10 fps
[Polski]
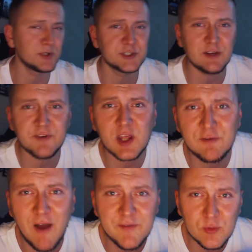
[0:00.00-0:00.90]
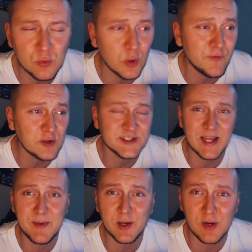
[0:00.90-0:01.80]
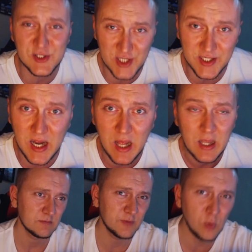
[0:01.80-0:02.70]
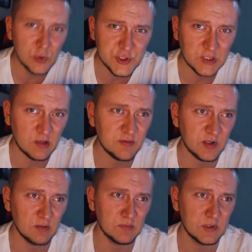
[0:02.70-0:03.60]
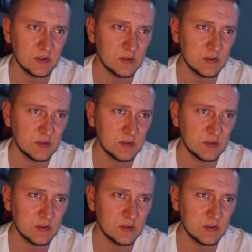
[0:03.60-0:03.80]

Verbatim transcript: i byś się wykrwawił kurwa od samego leżenia. Wyłączcie ten film.